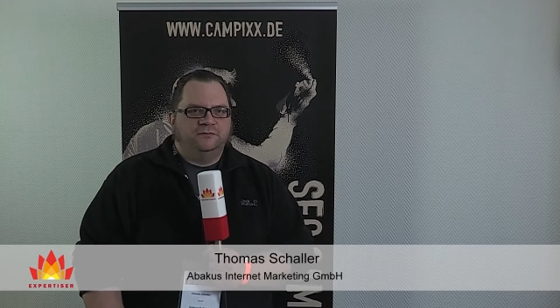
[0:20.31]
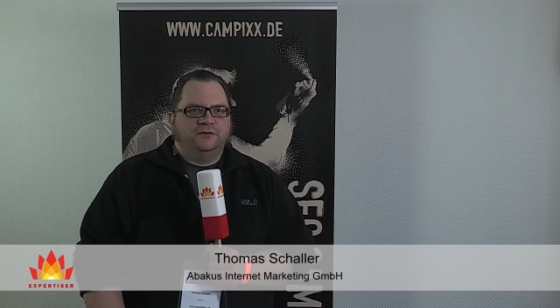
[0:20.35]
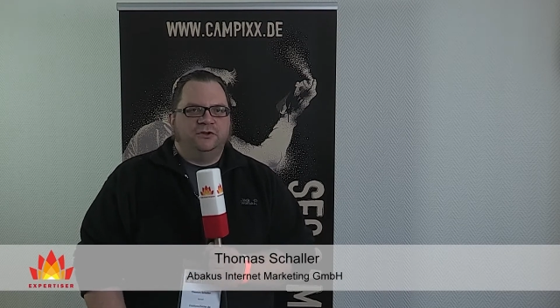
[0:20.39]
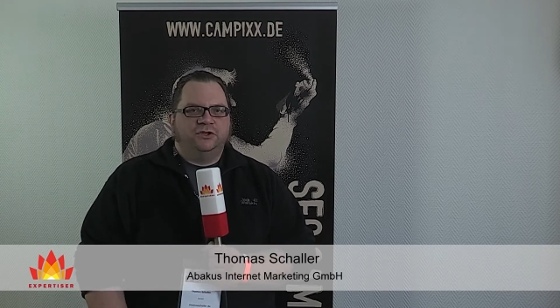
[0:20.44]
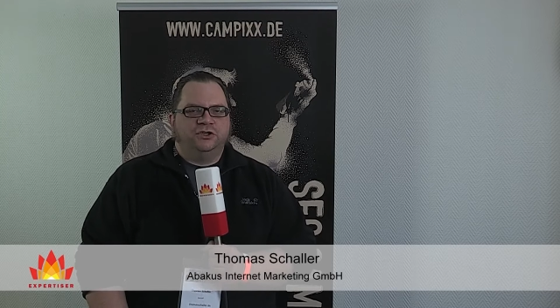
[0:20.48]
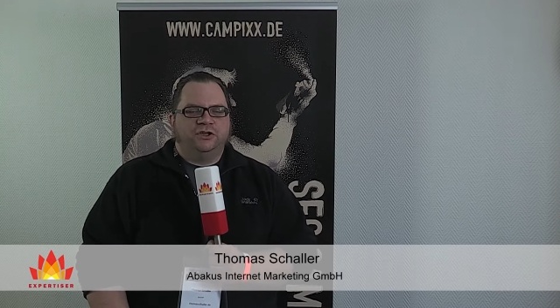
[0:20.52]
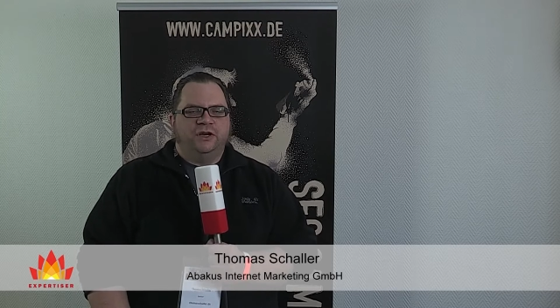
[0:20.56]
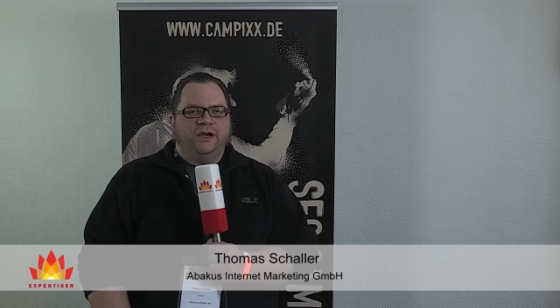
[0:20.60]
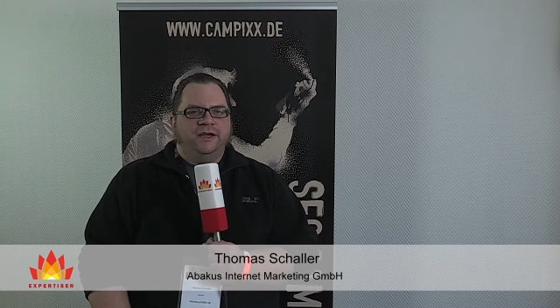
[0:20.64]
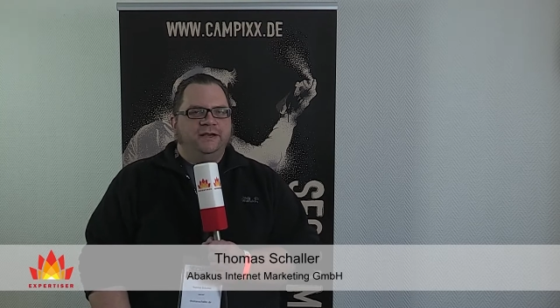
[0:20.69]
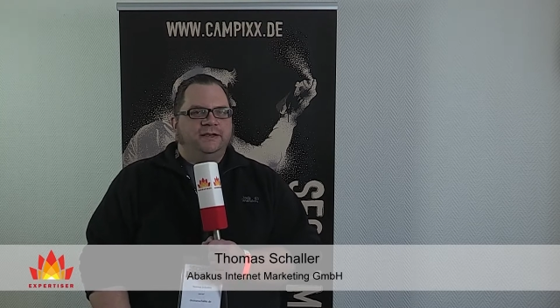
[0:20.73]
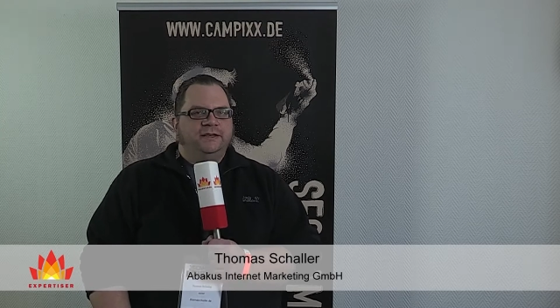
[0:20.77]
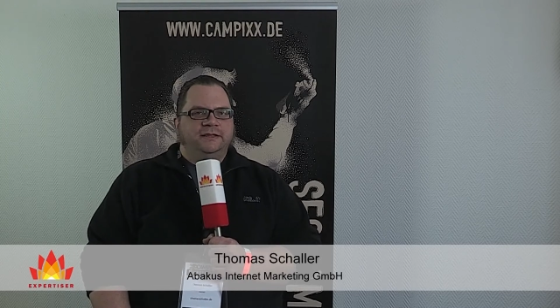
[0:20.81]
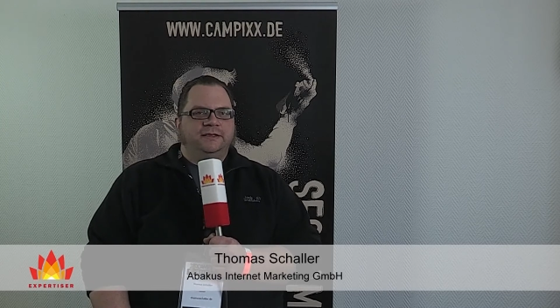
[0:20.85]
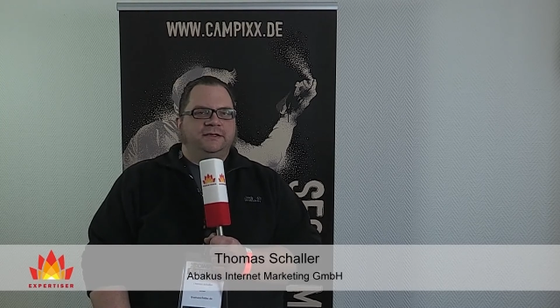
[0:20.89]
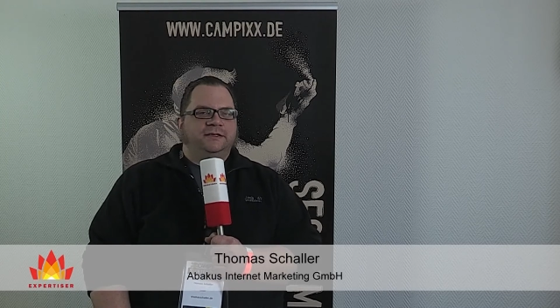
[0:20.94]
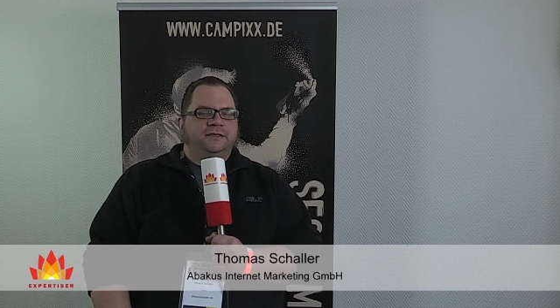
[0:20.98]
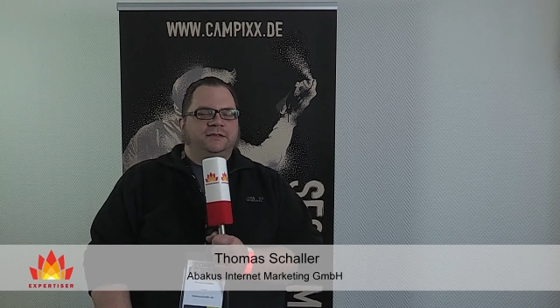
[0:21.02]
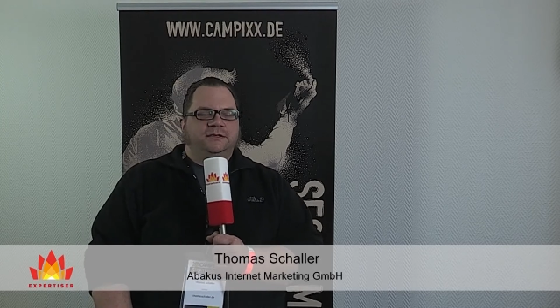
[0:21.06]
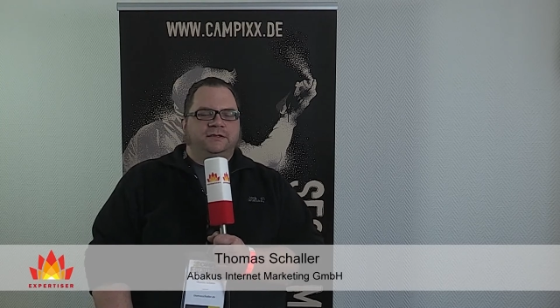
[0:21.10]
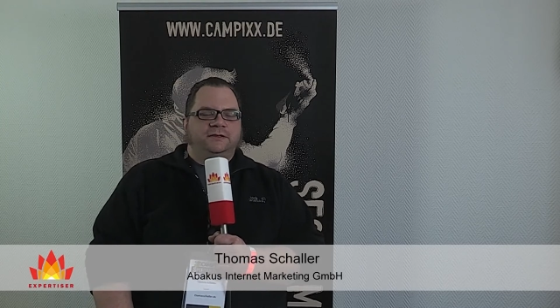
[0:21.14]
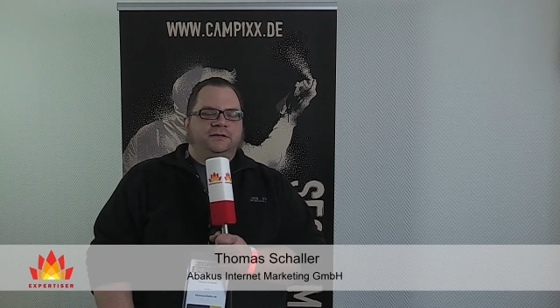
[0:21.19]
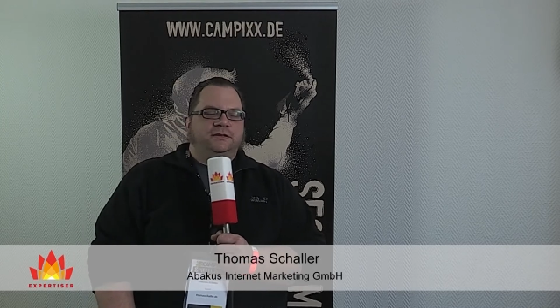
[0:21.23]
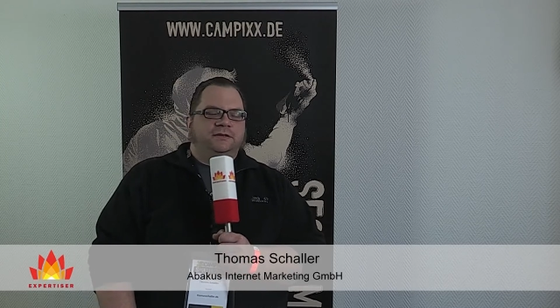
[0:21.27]

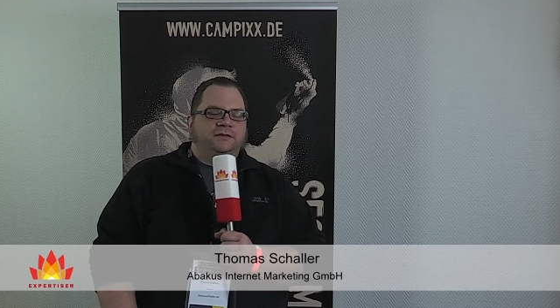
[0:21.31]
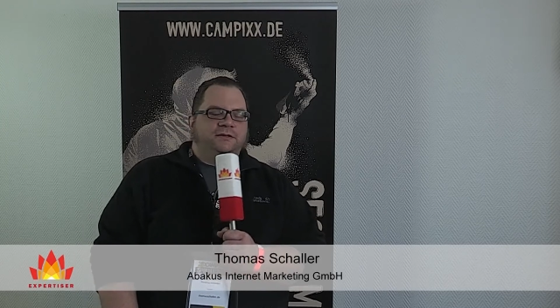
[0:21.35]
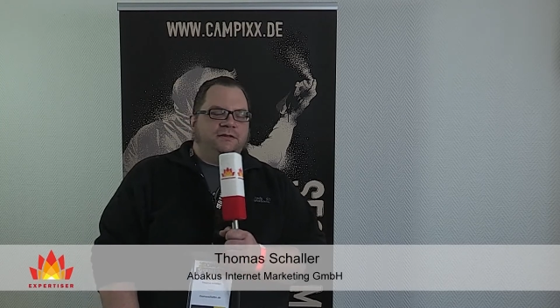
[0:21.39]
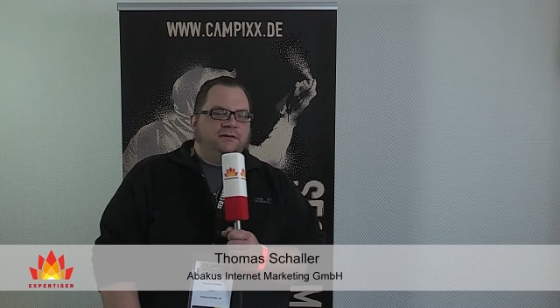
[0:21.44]
wahrscheinlich